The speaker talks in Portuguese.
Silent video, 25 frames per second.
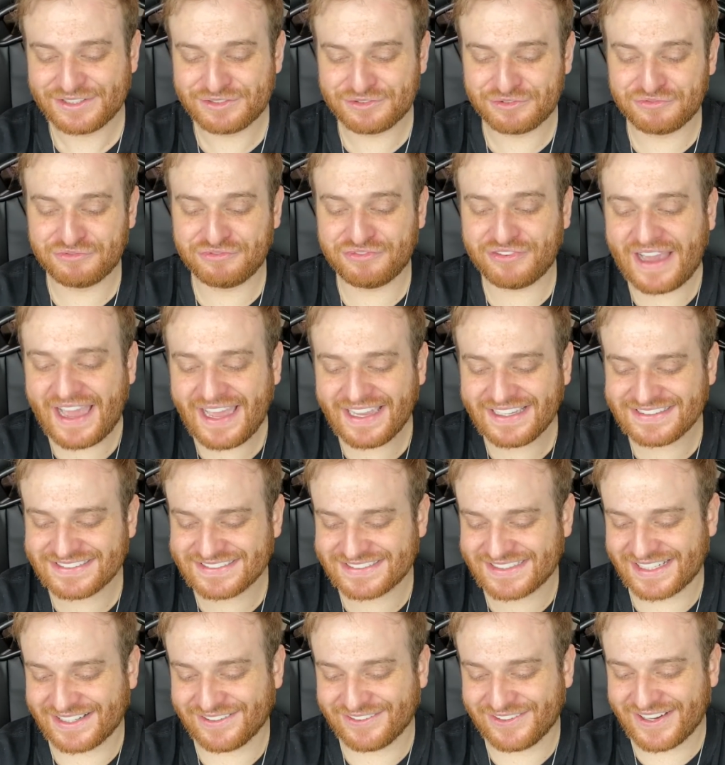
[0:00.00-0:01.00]
Não
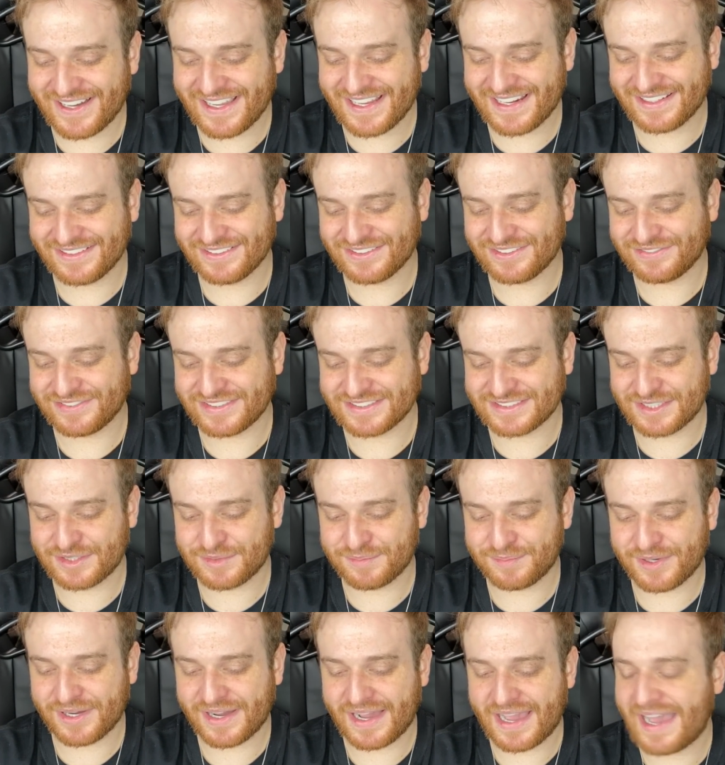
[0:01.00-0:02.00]
faz agora? Tô fazendo
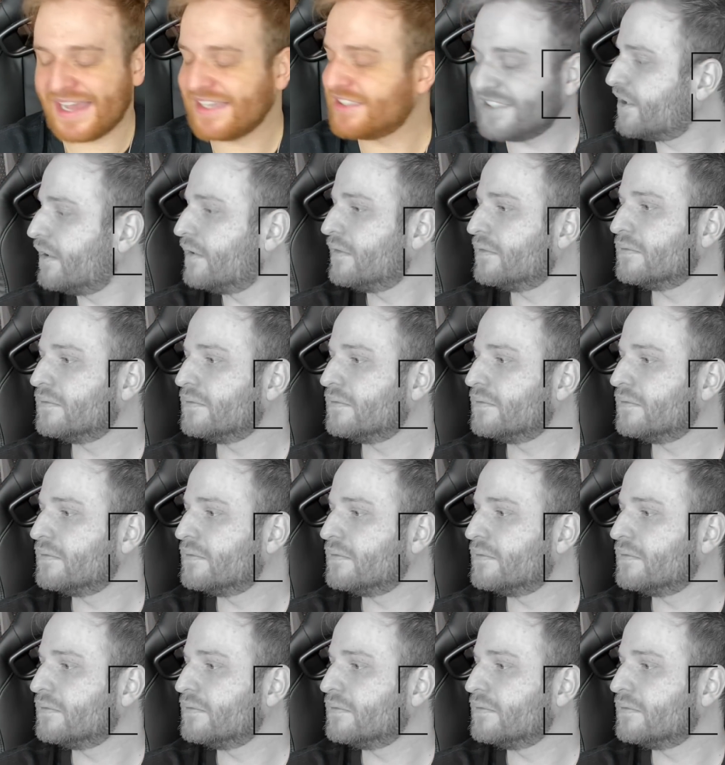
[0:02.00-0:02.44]
pouca rádio.